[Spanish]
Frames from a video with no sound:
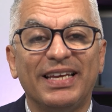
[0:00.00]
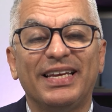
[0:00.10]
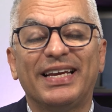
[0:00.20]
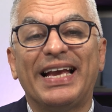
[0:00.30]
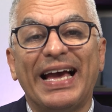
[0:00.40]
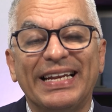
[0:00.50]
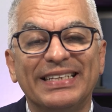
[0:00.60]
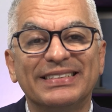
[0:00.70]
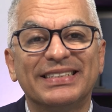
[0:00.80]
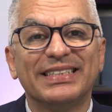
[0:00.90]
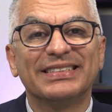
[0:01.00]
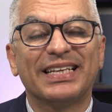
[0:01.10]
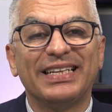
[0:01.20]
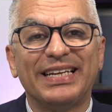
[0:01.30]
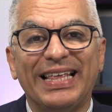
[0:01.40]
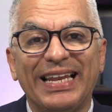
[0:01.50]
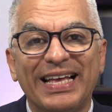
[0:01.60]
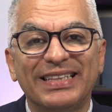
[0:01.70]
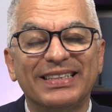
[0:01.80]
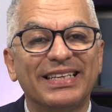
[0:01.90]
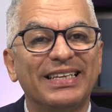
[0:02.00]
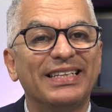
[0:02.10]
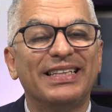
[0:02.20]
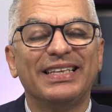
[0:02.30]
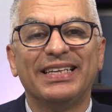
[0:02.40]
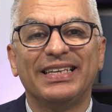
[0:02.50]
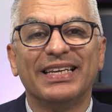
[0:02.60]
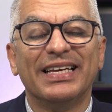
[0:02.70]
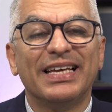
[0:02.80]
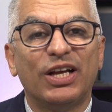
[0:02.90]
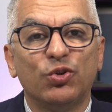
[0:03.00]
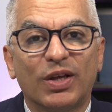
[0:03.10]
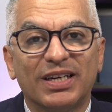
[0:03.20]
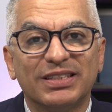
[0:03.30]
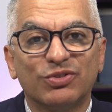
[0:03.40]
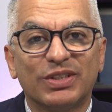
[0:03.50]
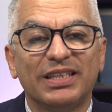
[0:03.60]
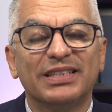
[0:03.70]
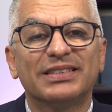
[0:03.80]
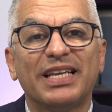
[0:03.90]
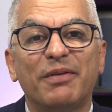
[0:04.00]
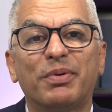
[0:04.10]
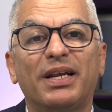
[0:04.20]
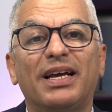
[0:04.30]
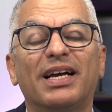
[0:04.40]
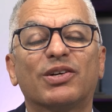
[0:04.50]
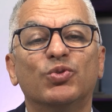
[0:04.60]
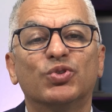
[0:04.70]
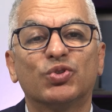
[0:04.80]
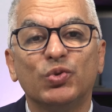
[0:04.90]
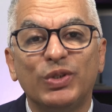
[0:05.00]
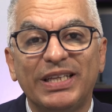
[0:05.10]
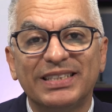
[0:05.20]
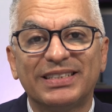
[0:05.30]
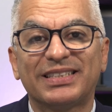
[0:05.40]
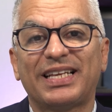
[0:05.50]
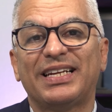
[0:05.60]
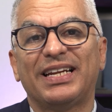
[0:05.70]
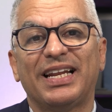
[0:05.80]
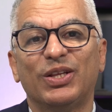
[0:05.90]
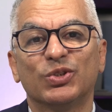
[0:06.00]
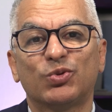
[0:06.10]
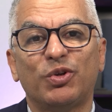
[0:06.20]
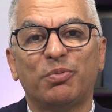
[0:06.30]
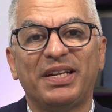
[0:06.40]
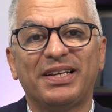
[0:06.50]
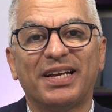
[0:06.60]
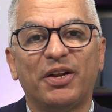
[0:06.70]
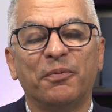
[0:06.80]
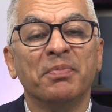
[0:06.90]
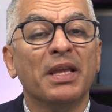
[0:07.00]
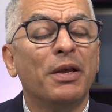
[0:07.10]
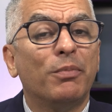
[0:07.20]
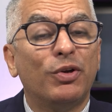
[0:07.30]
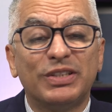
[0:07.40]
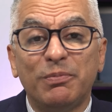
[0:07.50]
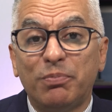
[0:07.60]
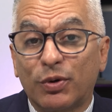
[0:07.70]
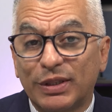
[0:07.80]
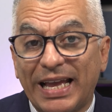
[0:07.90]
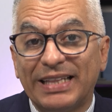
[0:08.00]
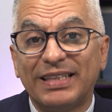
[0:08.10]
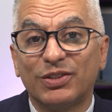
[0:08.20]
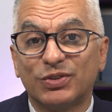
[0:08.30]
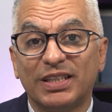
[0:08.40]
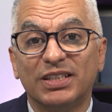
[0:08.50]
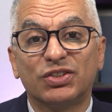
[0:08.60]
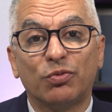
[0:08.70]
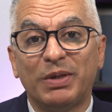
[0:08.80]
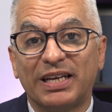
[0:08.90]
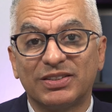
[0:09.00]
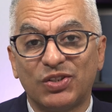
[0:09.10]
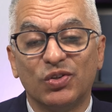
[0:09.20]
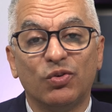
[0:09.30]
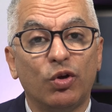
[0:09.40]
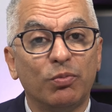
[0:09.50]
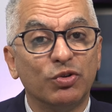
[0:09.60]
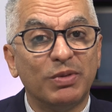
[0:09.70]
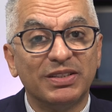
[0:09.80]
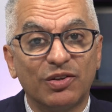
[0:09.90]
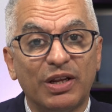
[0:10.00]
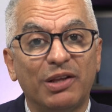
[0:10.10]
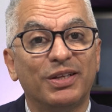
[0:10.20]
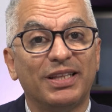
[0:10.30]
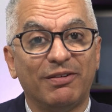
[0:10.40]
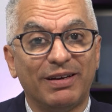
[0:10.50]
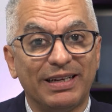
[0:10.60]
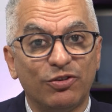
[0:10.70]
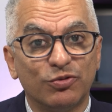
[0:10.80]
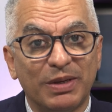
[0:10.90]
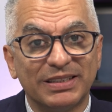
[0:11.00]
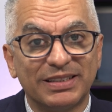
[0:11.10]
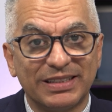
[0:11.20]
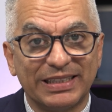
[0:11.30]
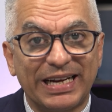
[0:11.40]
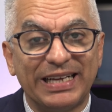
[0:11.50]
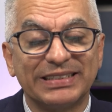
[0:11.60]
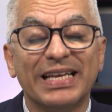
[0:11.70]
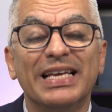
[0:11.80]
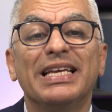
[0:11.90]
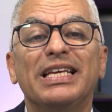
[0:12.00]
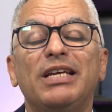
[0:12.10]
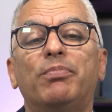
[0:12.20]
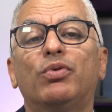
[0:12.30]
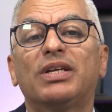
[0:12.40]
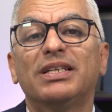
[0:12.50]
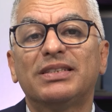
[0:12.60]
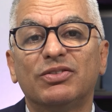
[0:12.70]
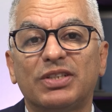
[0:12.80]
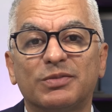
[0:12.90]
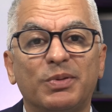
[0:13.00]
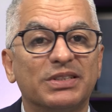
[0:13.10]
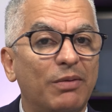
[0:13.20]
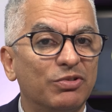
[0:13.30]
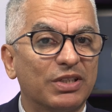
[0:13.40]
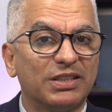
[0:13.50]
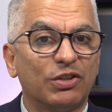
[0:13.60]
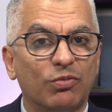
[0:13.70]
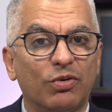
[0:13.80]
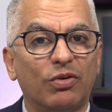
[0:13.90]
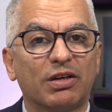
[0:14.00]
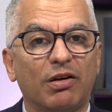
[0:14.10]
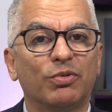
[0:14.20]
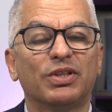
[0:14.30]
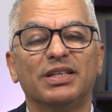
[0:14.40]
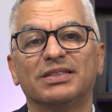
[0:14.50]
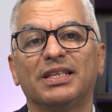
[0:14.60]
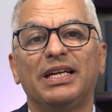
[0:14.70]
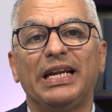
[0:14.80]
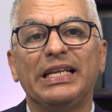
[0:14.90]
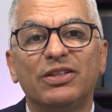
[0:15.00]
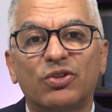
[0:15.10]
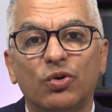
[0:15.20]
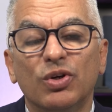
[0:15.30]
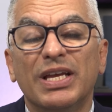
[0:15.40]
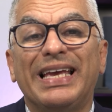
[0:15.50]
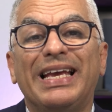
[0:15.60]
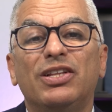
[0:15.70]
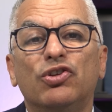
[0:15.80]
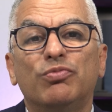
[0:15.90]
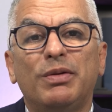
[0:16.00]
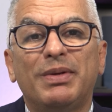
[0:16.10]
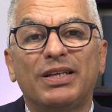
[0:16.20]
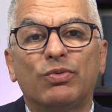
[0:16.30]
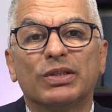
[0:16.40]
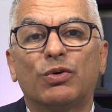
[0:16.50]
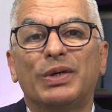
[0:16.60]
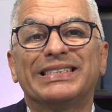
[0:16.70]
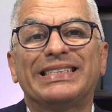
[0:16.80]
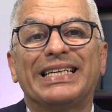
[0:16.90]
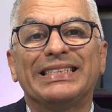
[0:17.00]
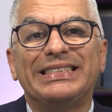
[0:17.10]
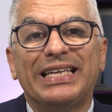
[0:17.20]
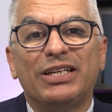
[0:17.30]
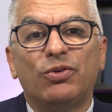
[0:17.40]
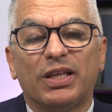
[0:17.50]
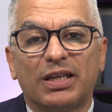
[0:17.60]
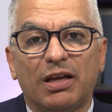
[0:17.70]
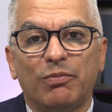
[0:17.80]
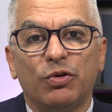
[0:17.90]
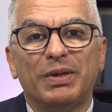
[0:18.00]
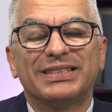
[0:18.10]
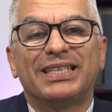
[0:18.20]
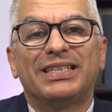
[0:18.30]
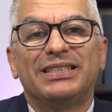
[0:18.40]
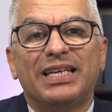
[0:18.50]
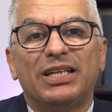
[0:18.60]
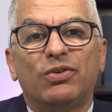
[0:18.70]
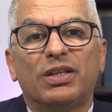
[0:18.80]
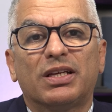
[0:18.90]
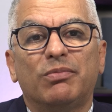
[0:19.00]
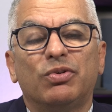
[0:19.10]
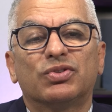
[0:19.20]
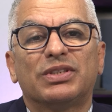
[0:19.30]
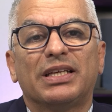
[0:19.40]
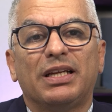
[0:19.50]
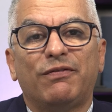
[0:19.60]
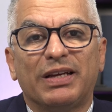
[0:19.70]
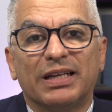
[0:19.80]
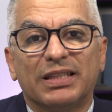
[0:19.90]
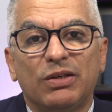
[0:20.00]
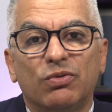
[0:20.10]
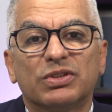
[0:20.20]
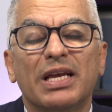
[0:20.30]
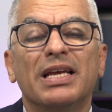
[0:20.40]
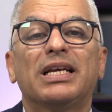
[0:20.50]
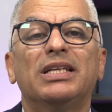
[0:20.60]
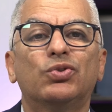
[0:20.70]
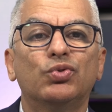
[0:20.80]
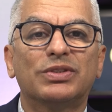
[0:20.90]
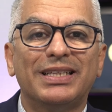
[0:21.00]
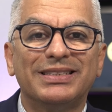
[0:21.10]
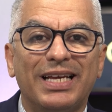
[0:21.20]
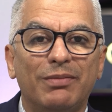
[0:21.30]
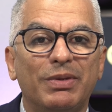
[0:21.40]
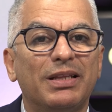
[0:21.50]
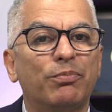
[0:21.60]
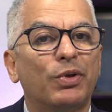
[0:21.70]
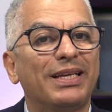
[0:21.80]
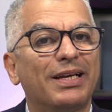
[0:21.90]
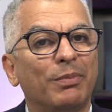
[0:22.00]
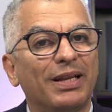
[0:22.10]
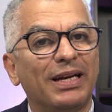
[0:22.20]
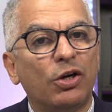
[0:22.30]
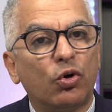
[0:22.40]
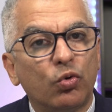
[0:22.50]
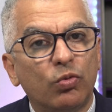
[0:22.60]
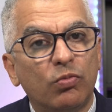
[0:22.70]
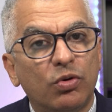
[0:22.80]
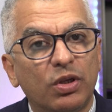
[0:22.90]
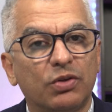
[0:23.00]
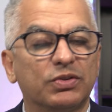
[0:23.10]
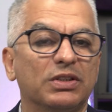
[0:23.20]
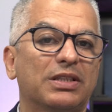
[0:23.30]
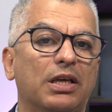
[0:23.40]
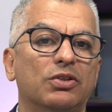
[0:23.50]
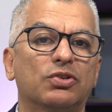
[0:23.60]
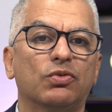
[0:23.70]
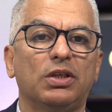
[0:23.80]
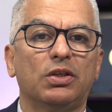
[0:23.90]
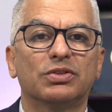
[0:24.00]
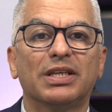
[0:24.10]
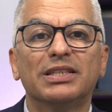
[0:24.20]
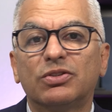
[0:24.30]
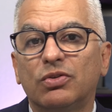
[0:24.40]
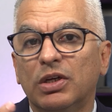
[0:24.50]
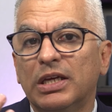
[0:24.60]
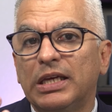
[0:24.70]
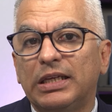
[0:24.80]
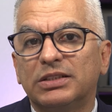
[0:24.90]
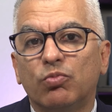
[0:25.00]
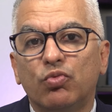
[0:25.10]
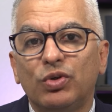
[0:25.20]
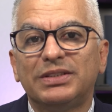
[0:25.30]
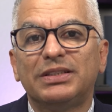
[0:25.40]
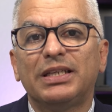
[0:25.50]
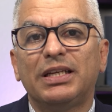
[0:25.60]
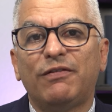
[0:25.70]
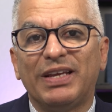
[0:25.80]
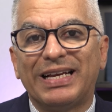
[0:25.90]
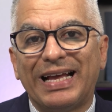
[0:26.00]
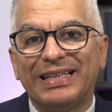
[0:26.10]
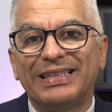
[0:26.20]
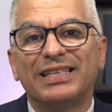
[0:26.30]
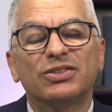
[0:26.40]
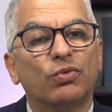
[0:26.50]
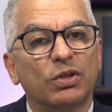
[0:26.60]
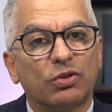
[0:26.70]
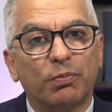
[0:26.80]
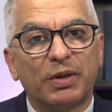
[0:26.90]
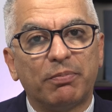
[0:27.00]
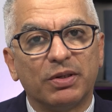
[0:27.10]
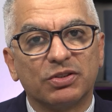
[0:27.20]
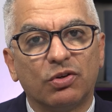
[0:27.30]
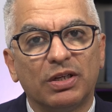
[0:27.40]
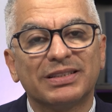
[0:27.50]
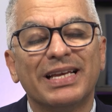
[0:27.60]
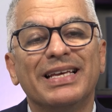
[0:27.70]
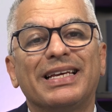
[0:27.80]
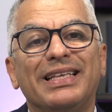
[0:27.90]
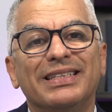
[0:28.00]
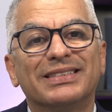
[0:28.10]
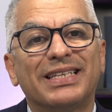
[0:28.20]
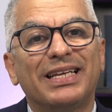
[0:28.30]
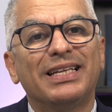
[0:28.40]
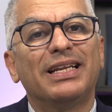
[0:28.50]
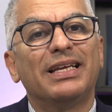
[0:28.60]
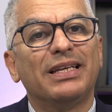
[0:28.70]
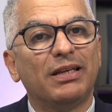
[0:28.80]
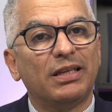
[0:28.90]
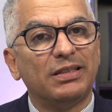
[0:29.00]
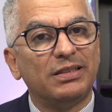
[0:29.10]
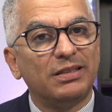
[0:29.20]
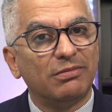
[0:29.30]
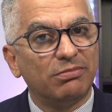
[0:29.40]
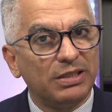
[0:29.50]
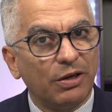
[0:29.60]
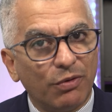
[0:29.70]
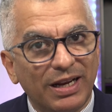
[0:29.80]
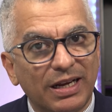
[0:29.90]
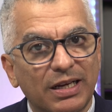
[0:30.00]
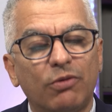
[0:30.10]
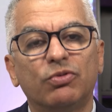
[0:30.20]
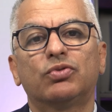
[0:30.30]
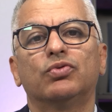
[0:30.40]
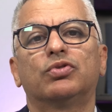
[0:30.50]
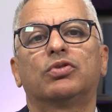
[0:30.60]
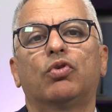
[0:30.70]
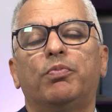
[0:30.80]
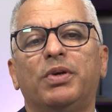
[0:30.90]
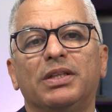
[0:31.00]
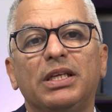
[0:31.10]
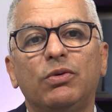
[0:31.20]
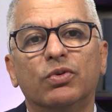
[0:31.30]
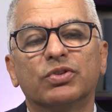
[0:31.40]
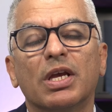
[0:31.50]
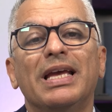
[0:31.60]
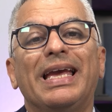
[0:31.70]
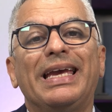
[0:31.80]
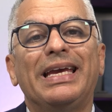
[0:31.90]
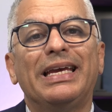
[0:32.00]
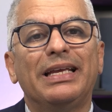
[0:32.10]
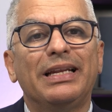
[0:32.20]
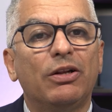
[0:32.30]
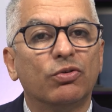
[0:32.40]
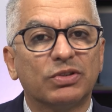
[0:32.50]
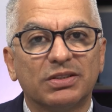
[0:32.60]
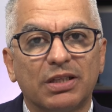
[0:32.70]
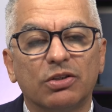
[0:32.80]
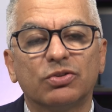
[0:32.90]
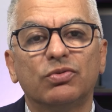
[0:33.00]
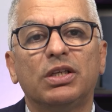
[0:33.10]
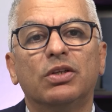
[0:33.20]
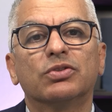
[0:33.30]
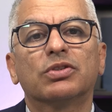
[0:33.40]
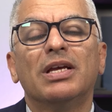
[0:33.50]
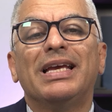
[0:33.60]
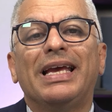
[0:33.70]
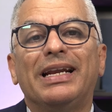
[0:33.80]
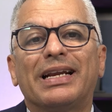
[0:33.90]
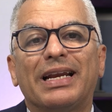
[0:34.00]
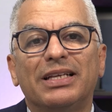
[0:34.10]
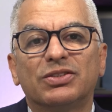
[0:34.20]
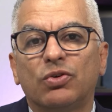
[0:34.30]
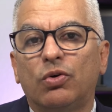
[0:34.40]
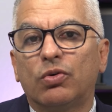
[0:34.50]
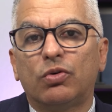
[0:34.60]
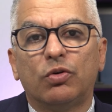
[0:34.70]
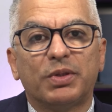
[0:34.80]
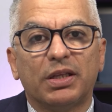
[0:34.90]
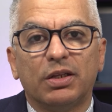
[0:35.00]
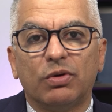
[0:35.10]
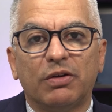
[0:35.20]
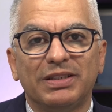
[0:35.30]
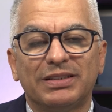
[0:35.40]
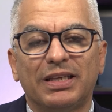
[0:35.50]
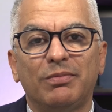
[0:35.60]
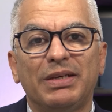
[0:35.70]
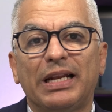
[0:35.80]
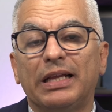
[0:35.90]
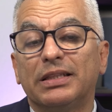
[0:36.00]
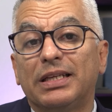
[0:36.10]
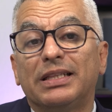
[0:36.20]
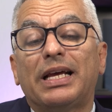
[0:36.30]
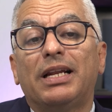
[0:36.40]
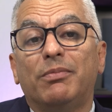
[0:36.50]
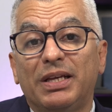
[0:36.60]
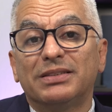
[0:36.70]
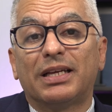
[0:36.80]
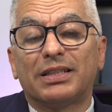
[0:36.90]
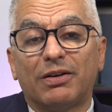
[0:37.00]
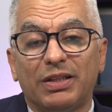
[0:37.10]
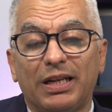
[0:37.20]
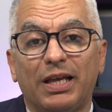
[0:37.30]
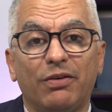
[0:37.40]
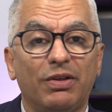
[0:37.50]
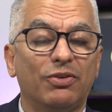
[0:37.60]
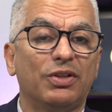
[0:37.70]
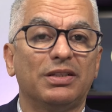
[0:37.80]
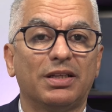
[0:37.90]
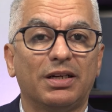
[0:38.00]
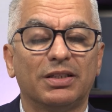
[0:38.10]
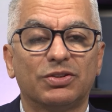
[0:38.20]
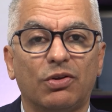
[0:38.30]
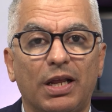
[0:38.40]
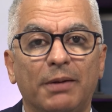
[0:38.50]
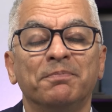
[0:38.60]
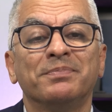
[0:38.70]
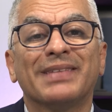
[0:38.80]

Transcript: eh, ganas de salir adelante, de ayudarles a ustedes siempre a construir ese tan anhelado sueño americano. Pero es importante que ustedes tomen acción. Lo hemos mencionado desde varios meses atrás. ¿Y por qué se los expresamos? Así como lo acabamos de decir en el intro, el 2024 va a estar lleno de cambios, va a estar lleno de cambios significativos que sustancialmente pueden cambiar el rumbo de los Estados Unidos. Esto es muy significante, sobre todo para personas que desean eh, llevar a cabo sus objetivos en los Estados Unidos en relación con obtener una visa de inmigrante, tal vez a través de la EB2 de internacional.